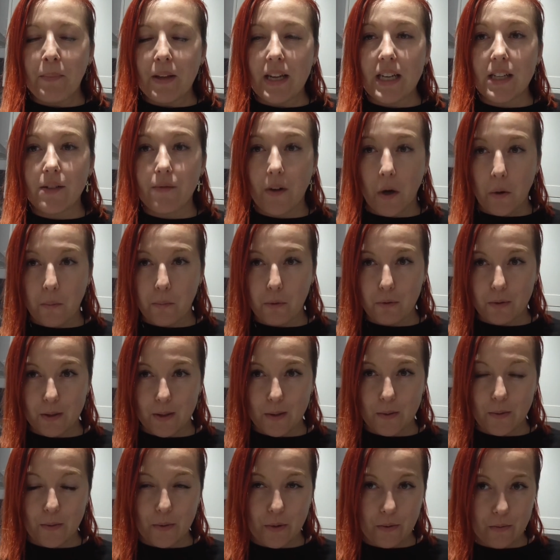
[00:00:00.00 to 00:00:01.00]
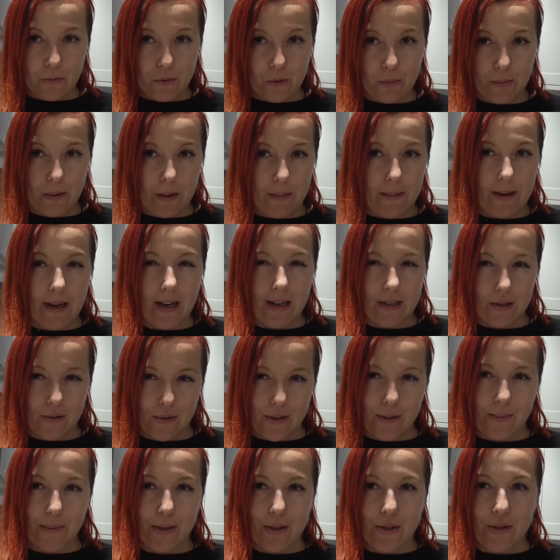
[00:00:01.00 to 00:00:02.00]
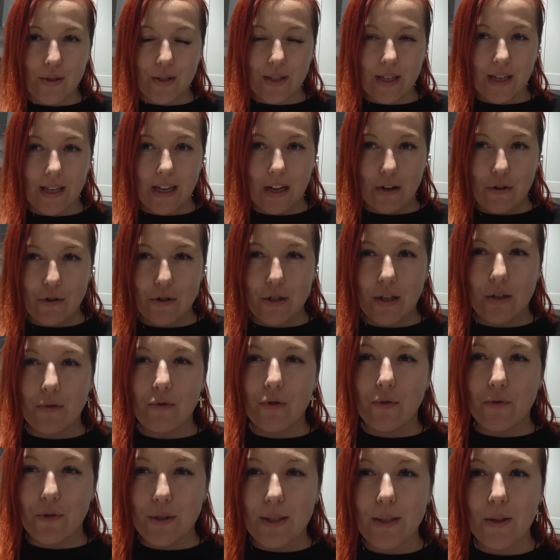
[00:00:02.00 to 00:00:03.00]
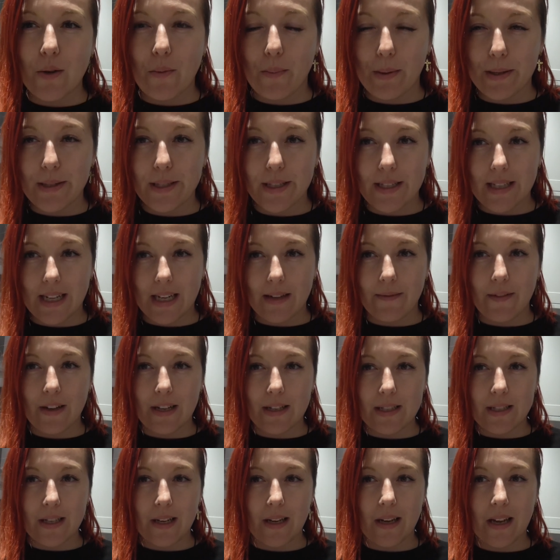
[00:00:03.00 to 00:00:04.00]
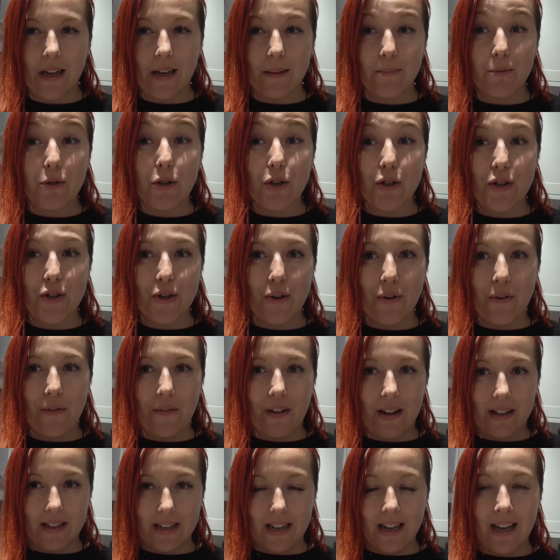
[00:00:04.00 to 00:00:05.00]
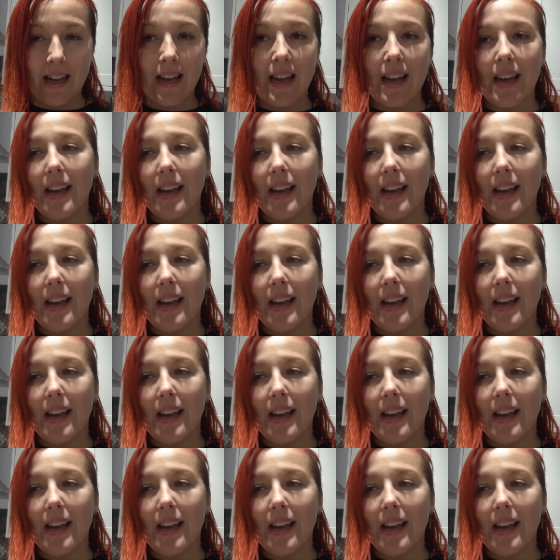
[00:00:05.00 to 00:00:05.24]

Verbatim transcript: i dwa obrusy, które już mam, ale to zobaczycie jakoś, jak już wszystko będzie, tak wiecie, e, przeszykowane.